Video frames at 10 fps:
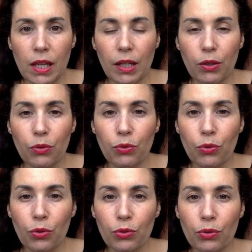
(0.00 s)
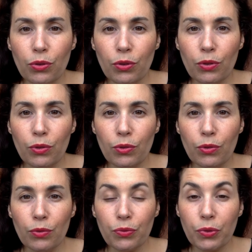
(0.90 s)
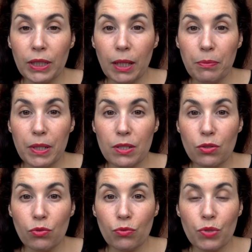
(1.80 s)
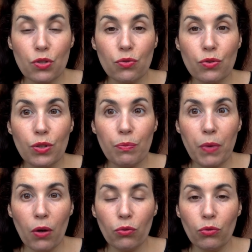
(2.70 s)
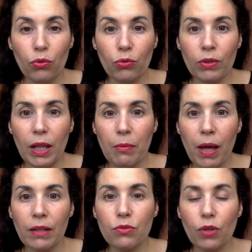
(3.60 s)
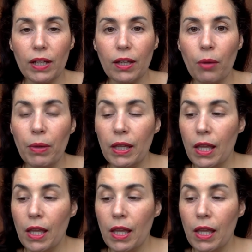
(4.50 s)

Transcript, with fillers: et une autre euh, fruit de la passion, mais je n'ai pas retenu le nom de la marque sur iHerb.